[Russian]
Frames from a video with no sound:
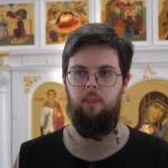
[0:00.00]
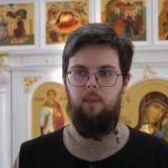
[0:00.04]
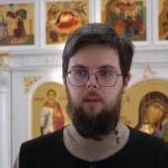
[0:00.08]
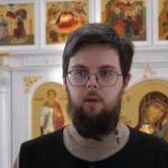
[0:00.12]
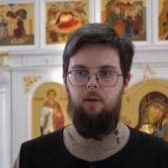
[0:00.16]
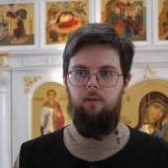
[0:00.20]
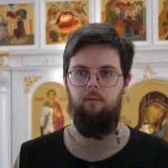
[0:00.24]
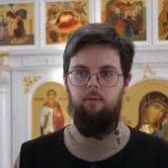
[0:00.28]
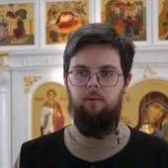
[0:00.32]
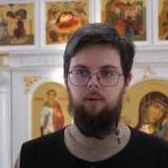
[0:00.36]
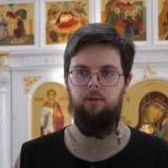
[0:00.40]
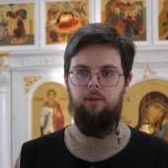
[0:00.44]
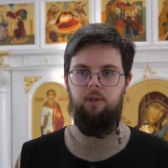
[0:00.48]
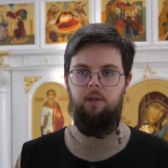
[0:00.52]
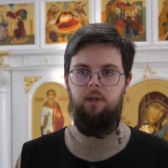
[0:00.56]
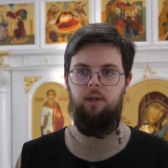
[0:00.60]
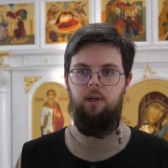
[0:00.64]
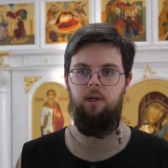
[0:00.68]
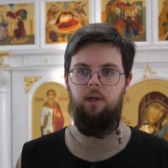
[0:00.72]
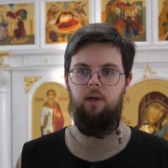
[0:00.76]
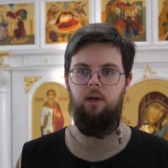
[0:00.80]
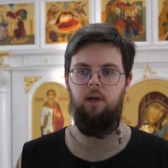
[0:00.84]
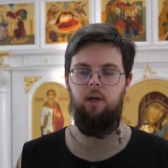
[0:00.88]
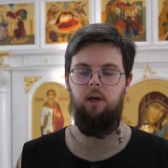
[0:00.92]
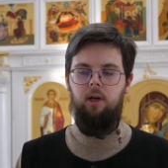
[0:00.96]
Вот,
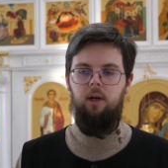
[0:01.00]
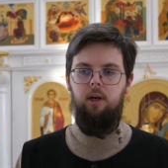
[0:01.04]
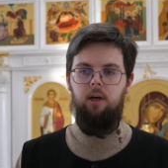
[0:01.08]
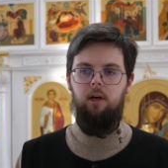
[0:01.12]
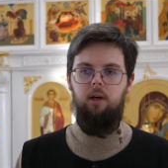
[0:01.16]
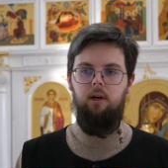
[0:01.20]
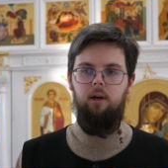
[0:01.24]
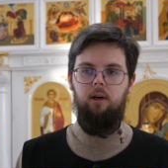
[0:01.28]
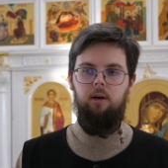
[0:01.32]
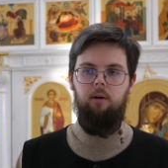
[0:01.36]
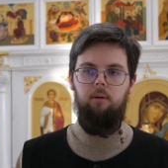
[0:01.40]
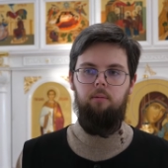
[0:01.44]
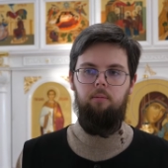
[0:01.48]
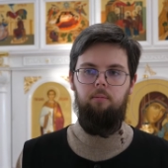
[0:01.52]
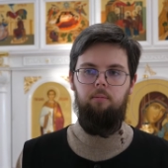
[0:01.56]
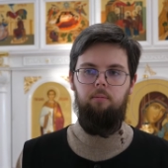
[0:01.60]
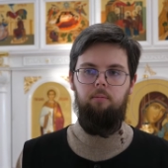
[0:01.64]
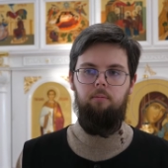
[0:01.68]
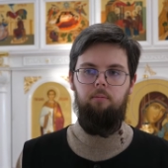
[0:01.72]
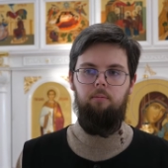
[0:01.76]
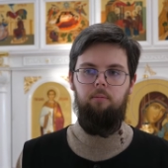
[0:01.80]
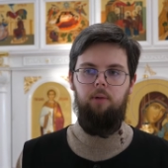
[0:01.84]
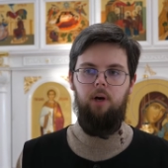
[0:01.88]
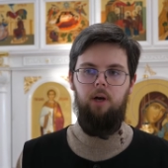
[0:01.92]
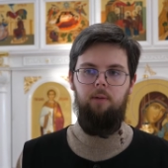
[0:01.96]
и э,
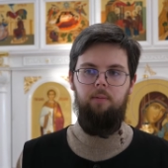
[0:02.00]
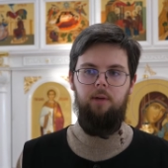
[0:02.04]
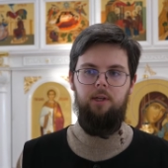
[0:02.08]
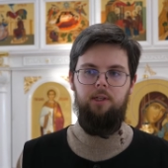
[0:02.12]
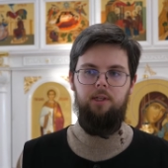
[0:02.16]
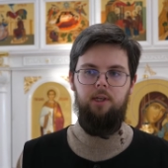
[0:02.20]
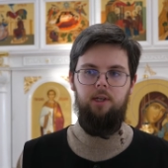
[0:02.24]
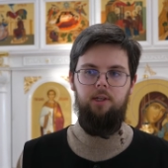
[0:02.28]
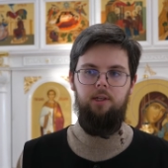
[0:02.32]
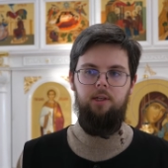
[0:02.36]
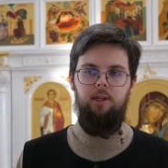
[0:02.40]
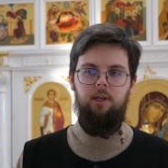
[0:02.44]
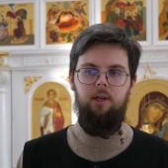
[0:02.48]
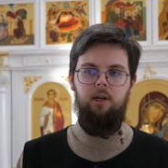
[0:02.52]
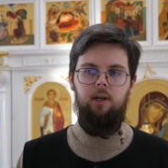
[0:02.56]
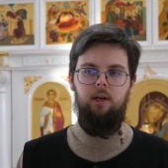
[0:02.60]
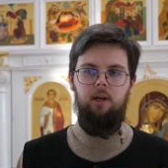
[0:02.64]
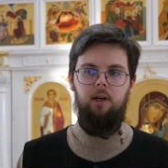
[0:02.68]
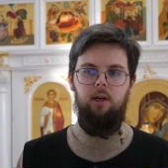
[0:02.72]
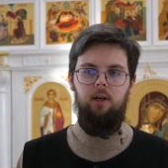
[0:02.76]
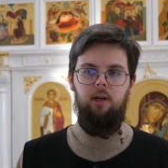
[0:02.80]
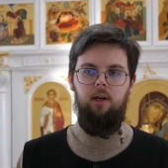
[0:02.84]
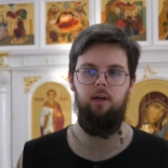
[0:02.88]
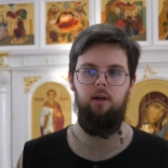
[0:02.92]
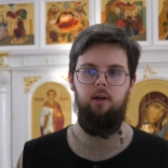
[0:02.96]
память о
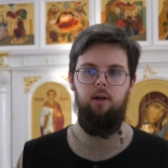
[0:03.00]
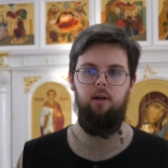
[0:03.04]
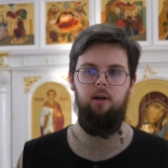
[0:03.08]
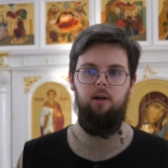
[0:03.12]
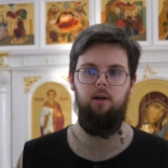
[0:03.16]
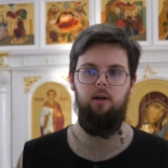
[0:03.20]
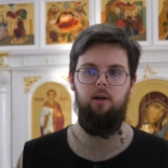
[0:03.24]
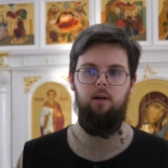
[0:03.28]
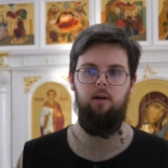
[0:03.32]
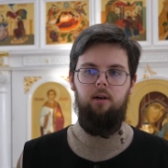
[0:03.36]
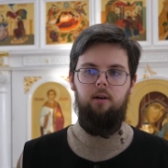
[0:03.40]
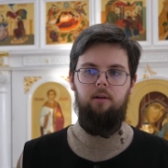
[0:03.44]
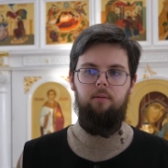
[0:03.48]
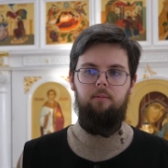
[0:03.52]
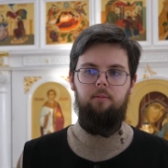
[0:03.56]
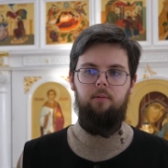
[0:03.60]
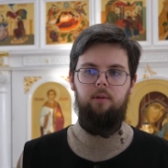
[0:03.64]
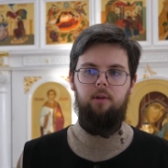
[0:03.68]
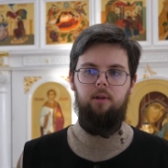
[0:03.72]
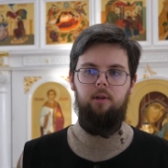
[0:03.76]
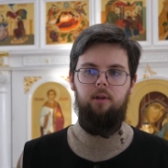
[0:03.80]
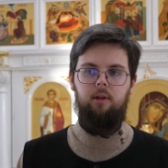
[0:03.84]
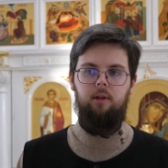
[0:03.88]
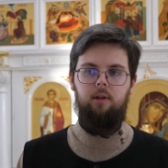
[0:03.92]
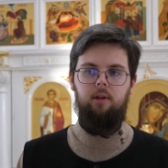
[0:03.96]
них, э,
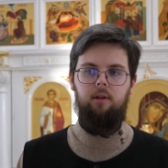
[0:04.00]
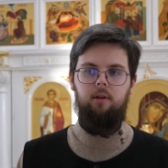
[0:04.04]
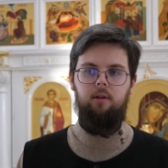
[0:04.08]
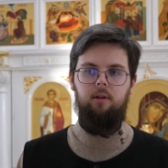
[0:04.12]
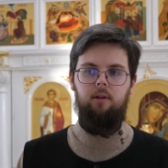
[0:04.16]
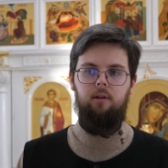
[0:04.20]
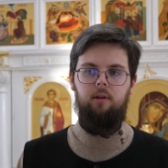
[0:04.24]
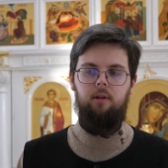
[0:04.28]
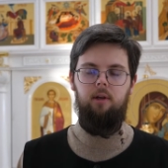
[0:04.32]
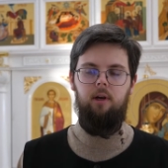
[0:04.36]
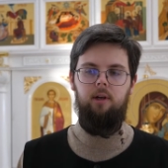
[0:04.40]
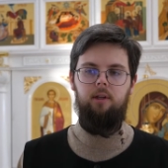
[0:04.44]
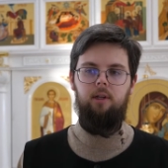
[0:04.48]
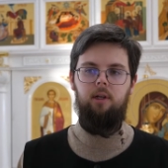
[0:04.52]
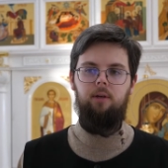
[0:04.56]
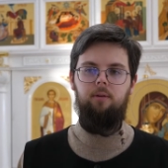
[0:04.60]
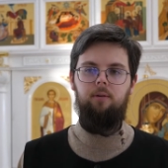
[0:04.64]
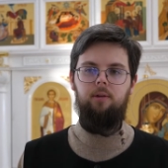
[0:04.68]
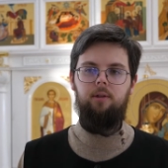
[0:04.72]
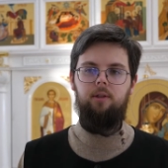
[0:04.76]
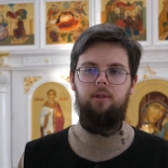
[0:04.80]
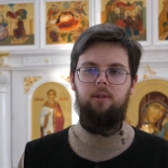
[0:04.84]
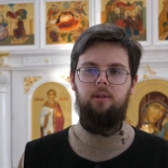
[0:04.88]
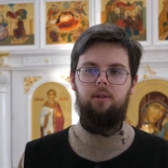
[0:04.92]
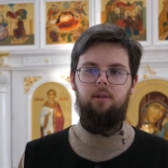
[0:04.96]
она
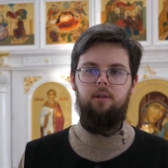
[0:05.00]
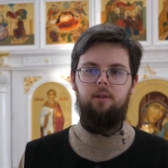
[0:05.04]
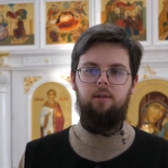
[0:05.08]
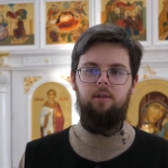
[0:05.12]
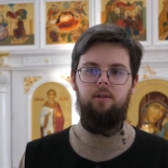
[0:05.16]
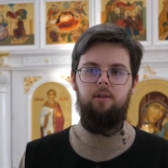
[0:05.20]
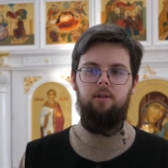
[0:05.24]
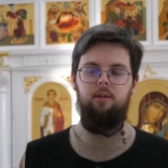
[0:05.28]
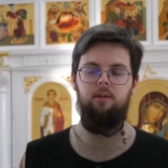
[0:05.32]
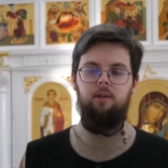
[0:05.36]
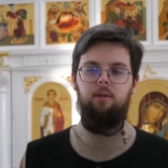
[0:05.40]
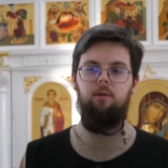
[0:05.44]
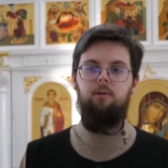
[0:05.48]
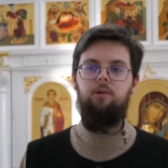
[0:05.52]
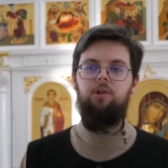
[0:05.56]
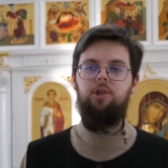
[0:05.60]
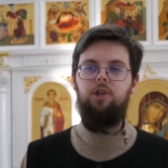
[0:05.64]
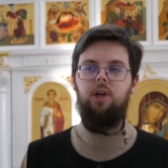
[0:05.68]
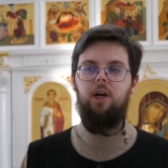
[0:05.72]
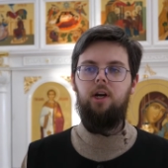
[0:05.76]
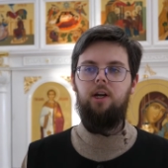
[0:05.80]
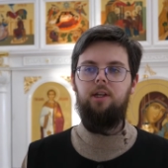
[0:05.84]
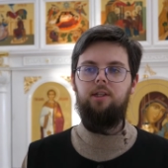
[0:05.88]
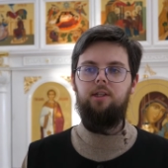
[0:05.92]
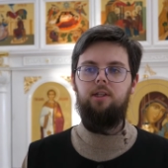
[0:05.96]
вот э,
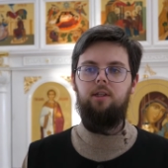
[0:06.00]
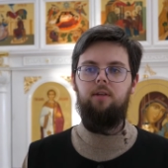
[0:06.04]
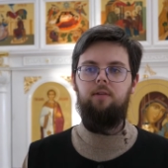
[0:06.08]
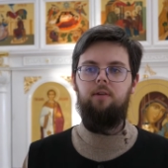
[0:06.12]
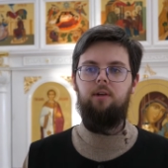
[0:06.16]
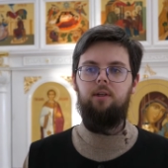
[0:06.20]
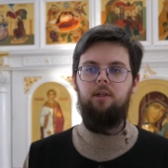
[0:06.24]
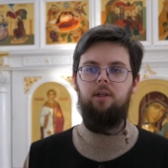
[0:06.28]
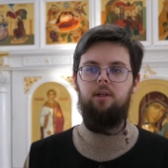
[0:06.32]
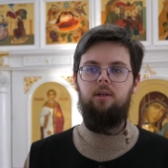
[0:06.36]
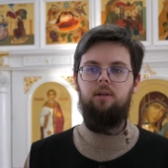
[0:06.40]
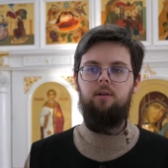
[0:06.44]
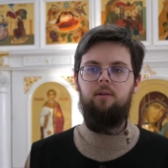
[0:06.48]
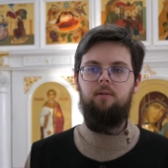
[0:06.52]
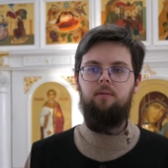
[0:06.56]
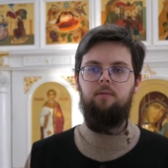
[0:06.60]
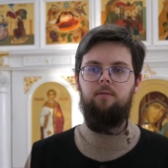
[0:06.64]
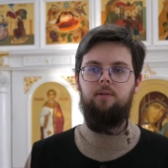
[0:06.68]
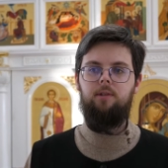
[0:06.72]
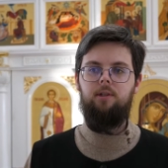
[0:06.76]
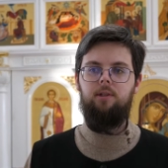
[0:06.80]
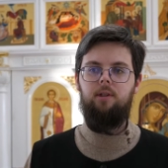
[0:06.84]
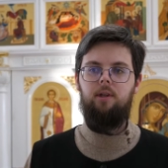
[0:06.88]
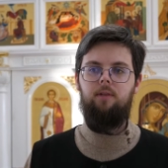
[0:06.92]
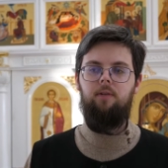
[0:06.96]
заключается, наверное,
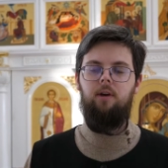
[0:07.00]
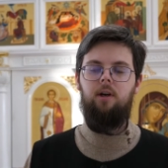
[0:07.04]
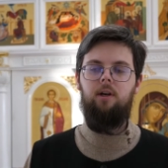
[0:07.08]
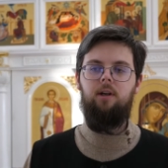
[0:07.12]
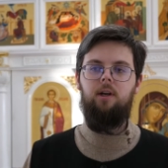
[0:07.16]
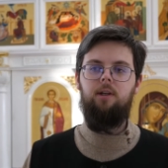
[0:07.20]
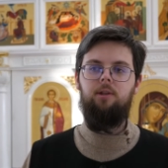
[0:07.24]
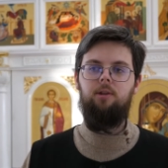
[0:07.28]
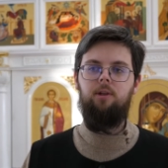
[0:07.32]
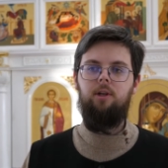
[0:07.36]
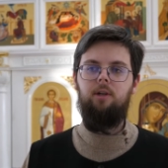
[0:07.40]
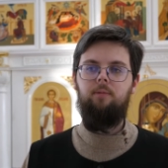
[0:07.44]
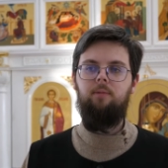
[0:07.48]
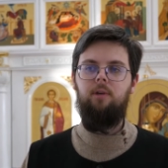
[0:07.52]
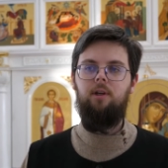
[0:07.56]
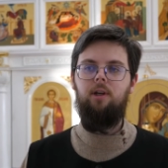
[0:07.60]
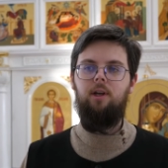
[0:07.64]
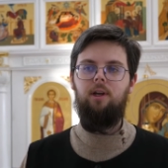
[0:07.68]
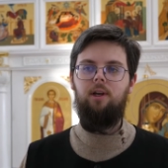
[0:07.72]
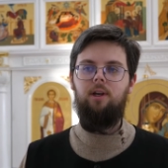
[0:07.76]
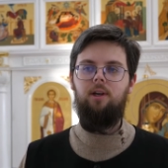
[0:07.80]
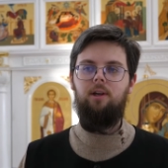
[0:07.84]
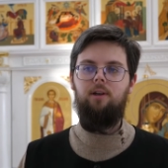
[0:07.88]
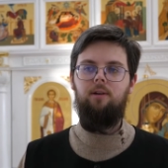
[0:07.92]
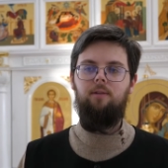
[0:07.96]
в словах, которые мы,
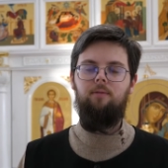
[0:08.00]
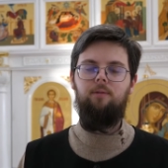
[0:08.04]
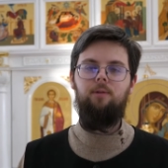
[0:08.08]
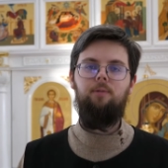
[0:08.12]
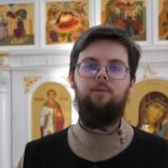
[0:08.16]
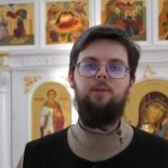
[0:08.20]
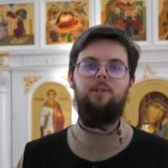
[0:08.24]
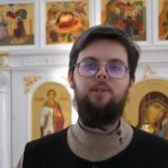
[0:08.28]
в двух